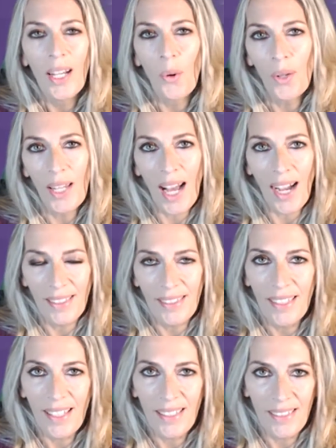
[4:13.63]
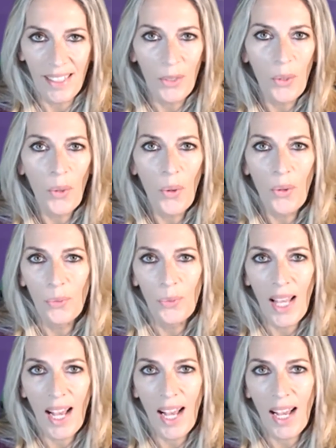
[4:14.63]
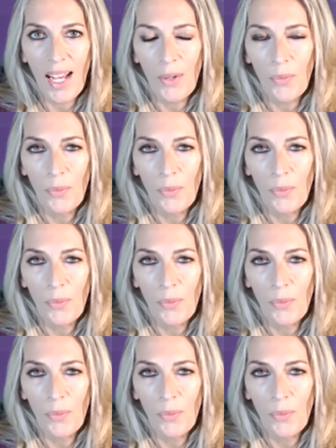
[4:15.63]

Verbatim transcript: online la ritengo una,